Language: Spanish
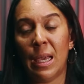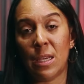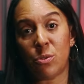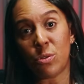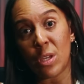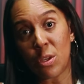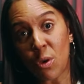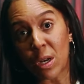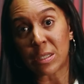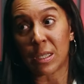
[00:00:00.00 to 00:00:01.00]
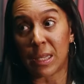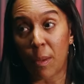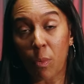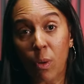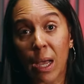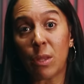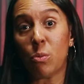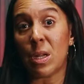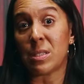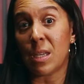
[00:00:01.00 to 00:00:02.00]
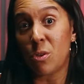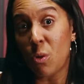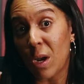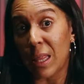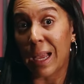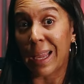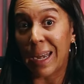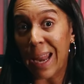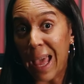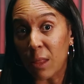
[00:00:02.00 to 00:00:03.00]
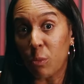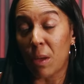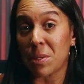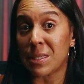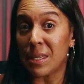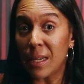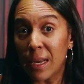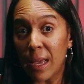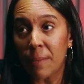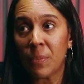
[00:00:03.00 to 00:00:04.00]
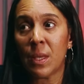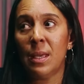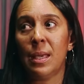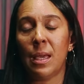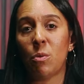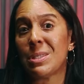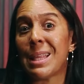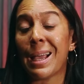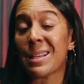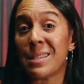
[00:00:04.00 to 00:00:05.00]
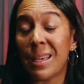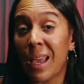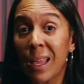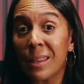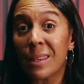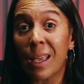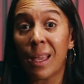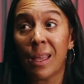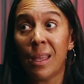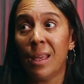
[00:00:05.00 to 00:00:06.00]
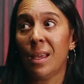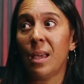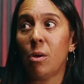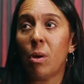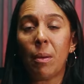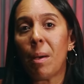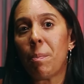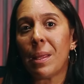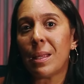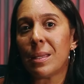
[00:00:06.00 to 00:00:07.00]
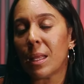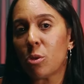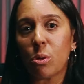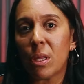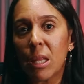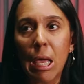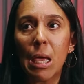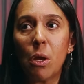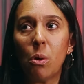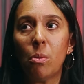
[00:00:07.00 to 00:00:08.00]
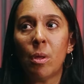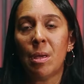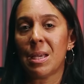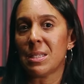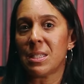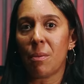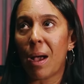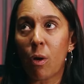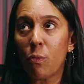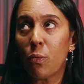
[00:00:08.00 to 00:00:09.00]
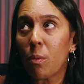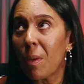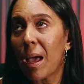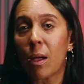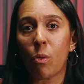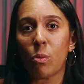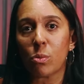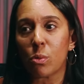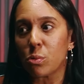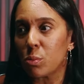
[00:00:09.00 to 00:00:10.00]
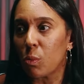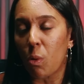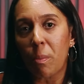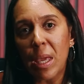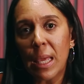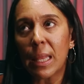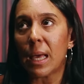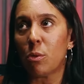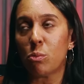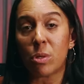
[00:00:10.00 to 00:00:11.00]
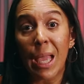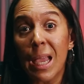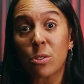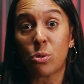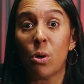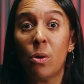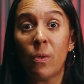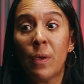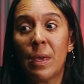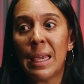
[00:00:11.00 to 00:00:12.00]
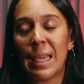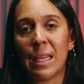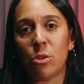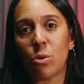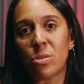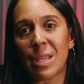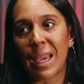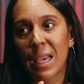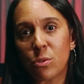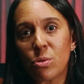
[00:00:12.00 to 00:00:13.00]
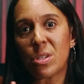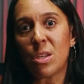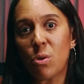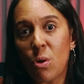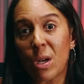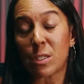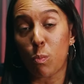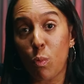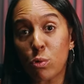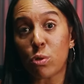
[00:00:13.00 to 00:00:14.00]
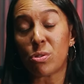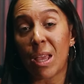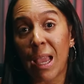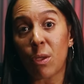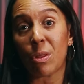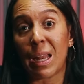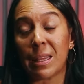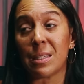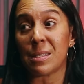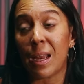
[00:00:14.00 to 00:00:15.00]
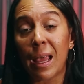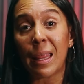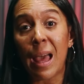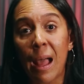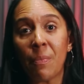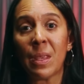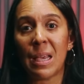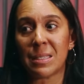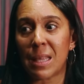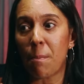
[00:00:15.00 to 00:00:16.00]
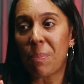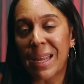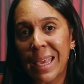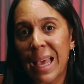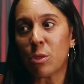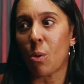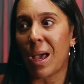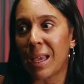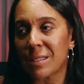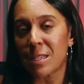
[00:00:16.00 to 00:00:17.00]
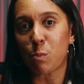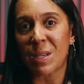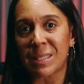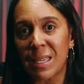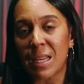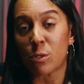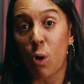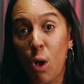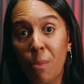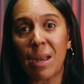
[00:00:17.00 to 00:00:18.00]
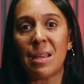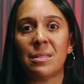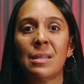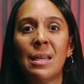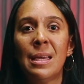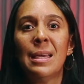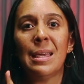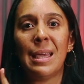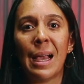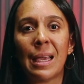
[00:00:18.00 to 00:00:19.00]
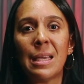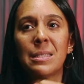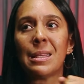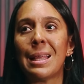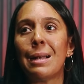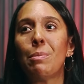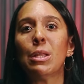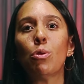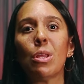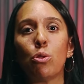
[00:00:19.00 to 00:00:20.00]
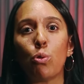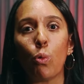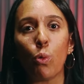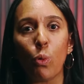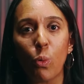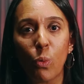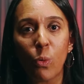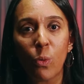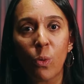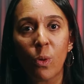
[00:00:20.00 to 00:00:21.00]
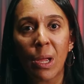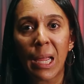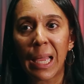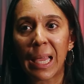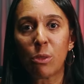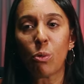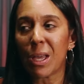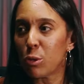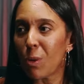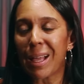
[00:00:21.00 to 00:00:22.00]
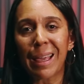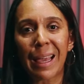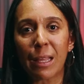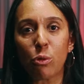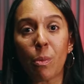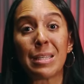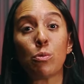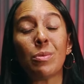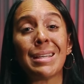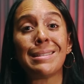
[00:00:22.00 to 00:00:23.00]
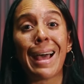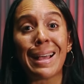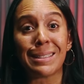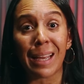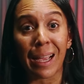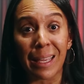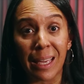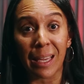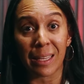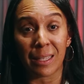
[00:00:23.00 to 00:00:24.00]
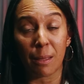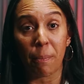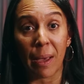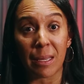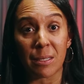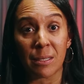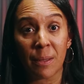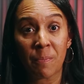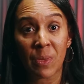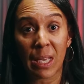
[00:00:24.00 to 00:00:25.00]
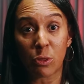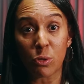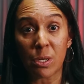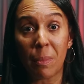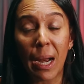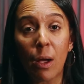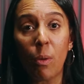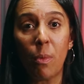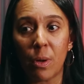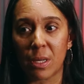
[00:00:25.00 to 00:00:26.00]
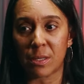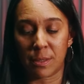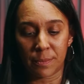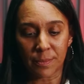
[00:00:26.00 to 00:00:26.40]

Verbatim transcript: Esos señores están buscando una señora de aquel lado, una vecina, que no es tan exigente, que no le va a pedir tanto dinero, que se va a conformar con, su comida y un techo. Y entonces esos señores, muchos de ellos de la tercera edad, están preñando a esas vecinas jóvenes y aquí se está armando de todo. Esto, esto aquí, esto va a ser un desastre aquí, eh, este país. Entonces, mira cómo es.